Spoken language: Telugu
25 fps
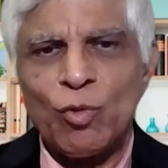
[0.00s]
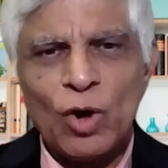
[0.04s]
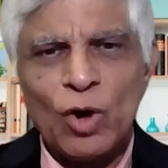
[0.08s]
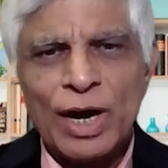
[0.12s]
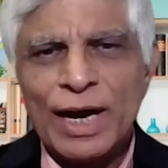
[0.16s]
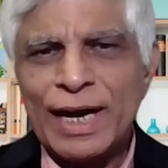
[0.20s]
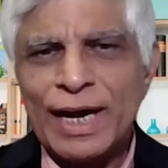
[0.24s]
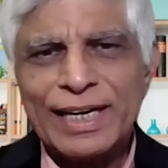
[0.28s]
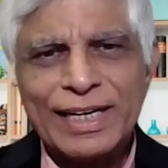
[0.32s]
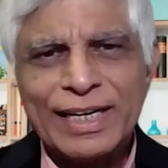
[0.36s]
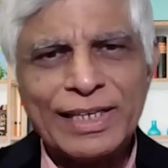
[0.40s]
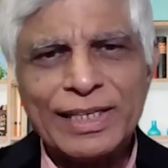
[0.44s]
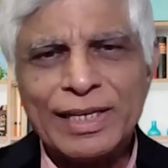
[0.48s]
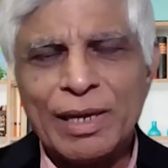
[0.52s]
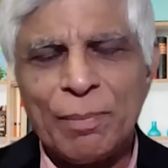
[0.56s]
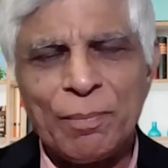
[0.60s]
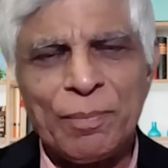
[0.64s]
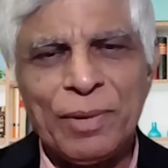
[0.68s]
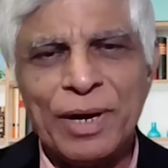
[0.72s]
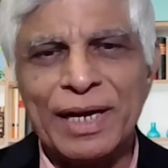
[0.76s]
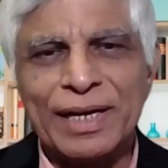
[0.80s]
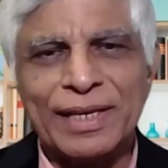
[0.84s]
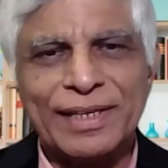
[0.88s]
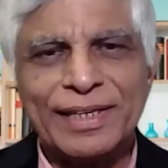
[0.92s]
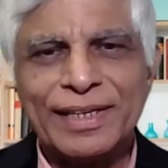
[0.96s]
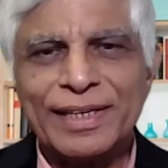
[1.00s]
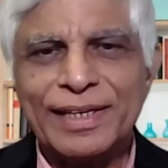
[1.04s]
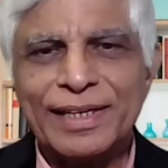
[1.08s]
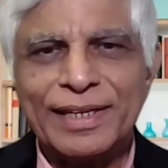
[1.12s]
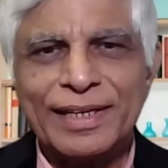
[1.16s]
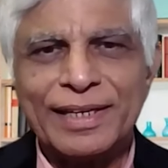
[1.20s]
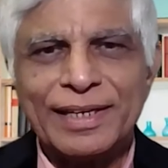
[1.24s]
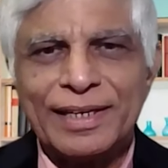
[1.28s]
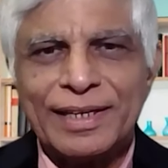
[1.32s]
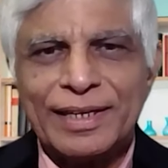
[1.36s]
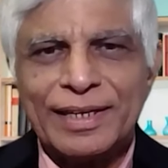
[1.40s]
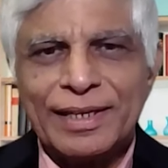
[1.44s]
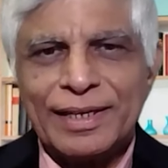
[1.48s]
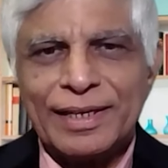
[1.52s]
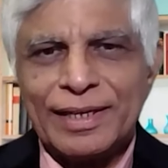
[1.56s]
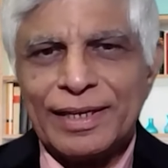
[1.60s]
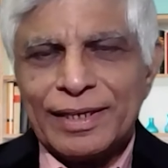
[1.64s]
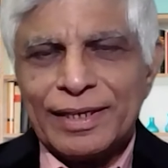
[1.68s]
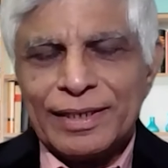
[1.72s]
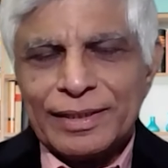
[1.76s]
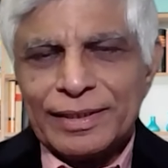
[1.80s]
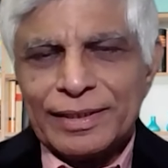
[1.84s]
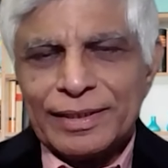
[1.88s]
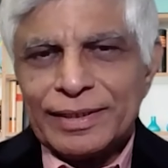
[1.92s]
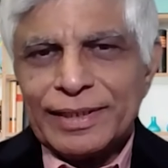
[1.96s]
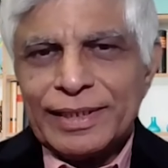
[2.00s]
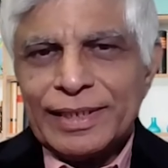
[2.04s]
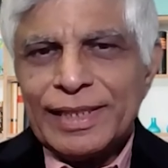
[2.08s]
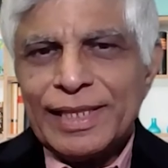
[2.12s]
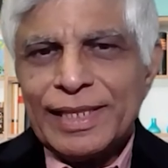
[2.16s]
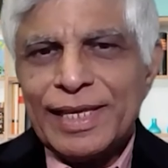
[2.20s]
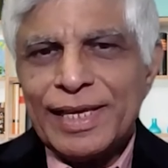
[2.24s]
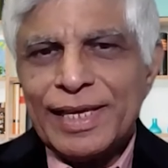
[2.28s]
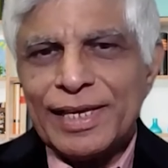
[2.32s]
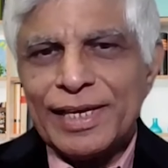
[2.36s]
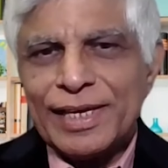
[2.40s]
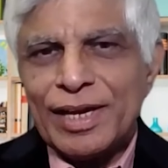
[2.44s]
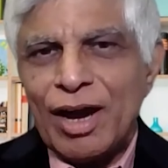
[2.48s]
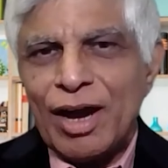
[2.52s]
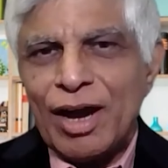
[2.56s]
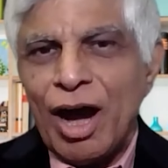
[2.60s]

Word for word: ఒకటి చెప్పాలి ఇది